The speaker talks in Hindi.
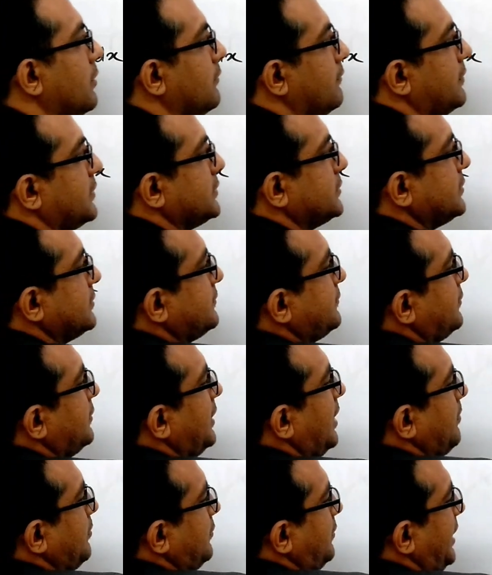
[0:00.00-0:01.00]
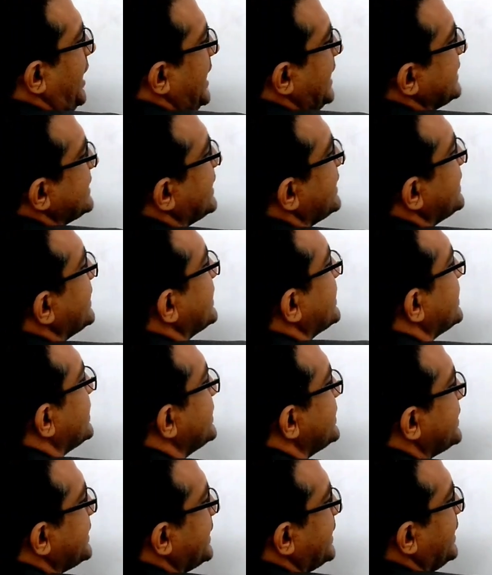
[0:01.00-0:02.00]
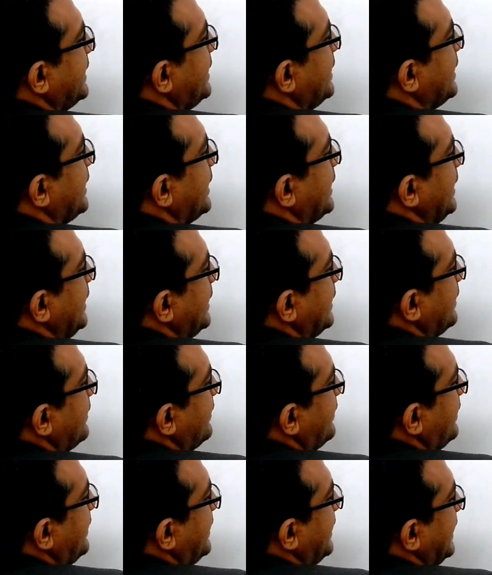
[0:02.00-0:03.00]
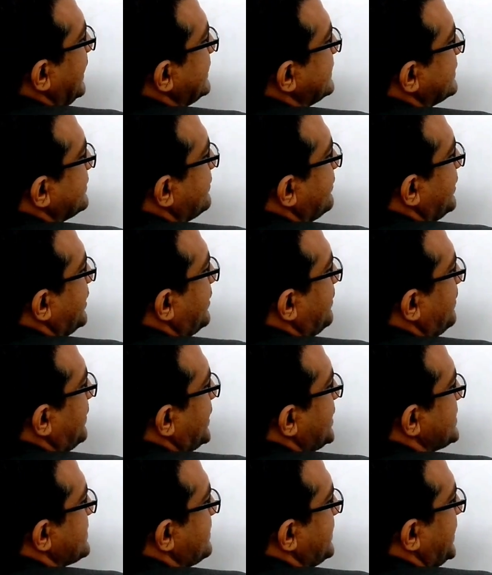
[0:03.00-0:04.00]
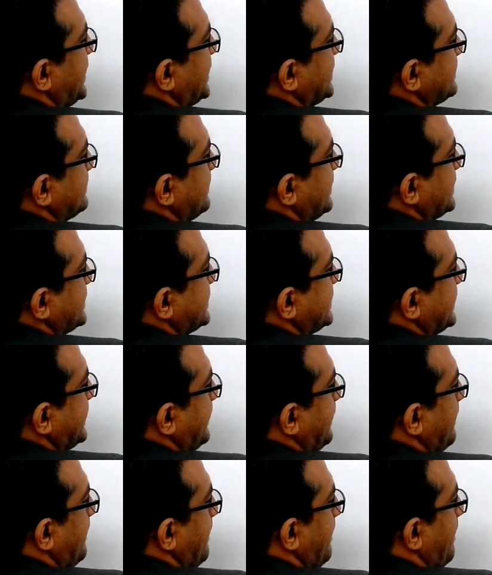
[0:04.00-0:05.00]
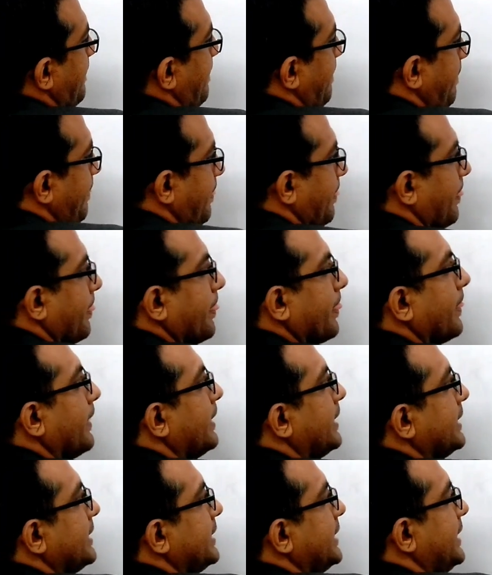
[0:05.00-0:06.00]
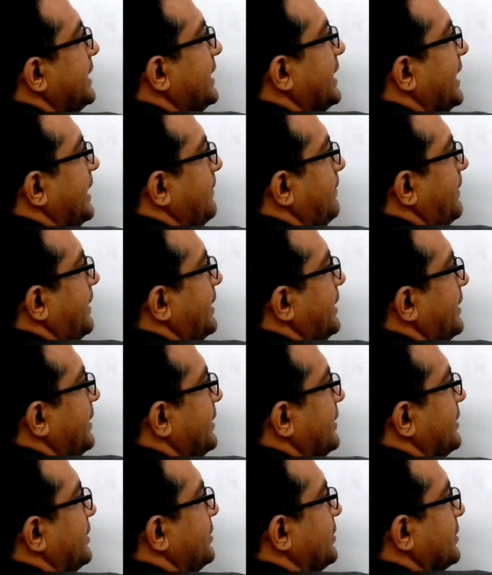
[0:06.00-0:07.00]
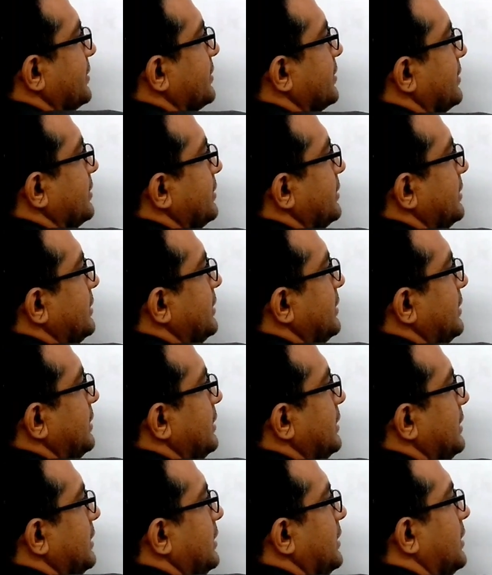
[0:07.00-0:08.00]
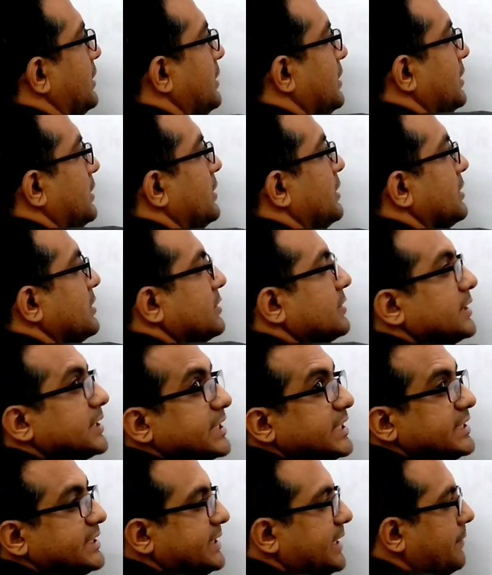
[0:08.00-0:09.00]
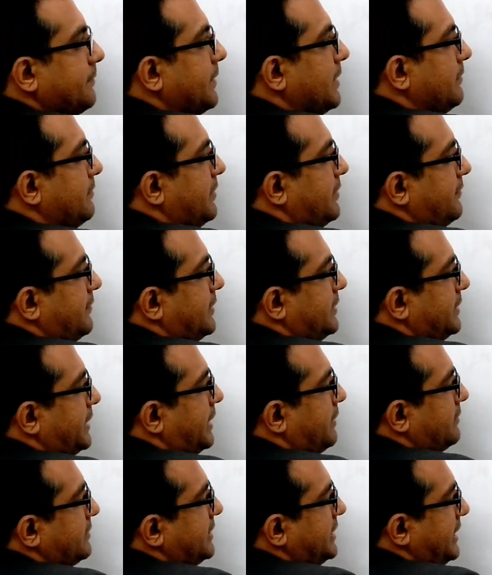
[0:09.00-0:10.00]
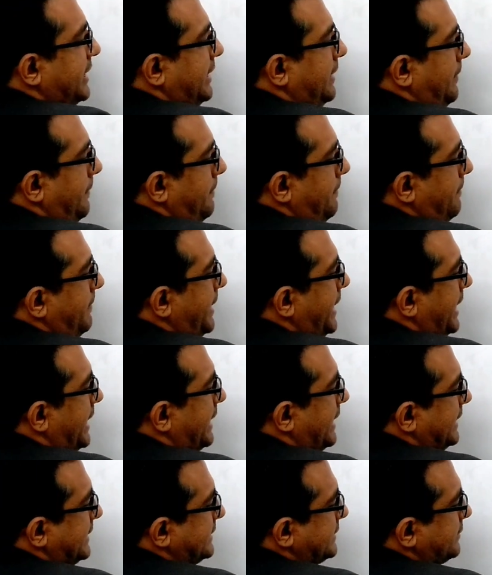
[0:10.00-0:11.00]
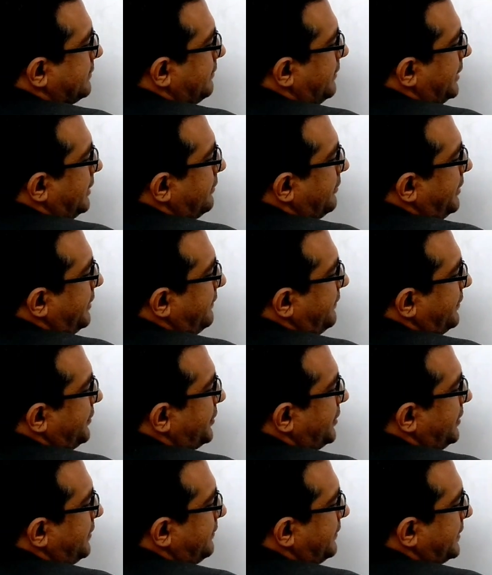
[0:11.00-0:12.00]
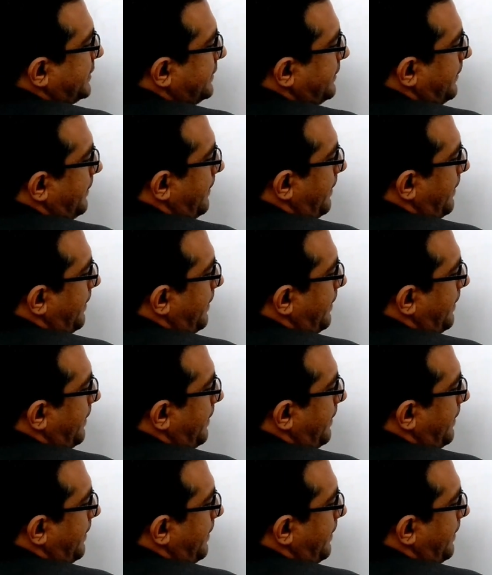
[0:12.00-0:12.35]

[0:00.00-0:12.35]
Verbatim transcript: फर्स्ट ऑफ ऑल आपको ऐसा दिखना चाहिए ए एक्स स्क्वायर प्लस बी एक्स प्लस सी ये टाइप है इंटीग्रेशन सो सो इसकी स्टेप नंबर वन क्या होती है मेक एक्स स्क्वायर इफिशियंट वन